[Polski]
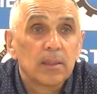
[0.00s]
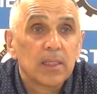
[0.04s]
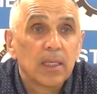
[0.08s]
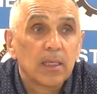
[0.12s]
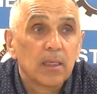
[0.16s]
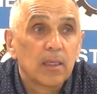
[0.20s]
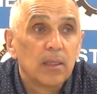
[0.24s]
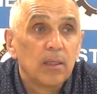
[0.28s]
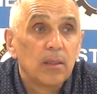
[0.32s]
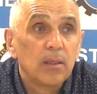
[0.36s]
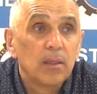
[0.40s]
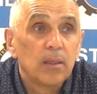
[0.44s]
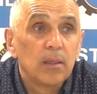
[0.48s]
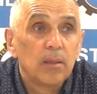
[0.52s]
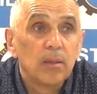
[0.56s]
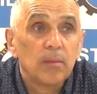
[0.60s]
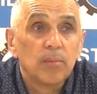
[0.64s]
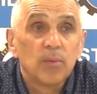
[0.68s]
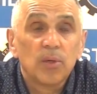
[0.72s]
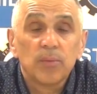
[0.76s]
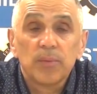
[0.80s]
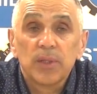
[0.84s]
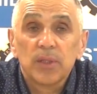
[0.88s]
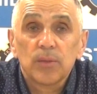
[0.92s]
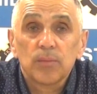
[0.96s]
taki
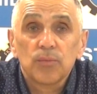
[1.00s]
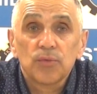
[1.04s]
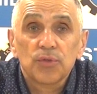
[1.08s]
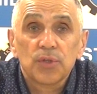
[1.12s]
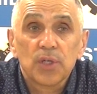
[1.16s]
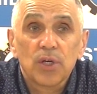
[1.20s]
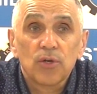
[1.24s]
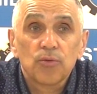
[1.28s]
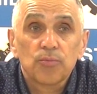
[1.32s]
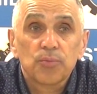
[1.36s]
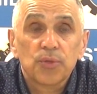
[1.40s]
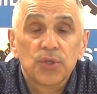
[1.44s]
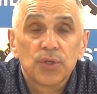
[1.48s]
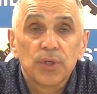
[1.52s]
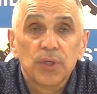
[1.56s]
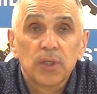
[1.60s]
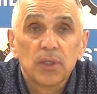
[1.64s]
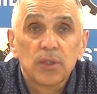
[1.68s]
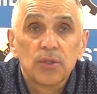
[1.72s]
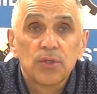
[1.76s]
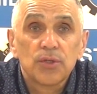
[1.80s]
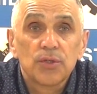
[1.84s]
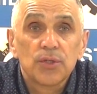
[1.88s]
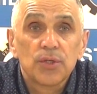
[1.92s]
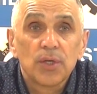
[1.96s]
moment musiał
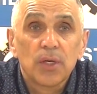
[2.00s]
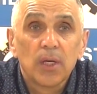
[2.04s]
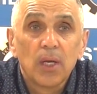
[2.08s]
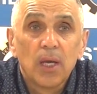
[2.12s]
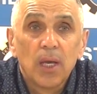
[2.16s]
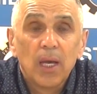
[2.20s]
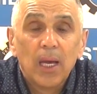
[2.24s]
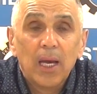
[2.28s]
przyjść.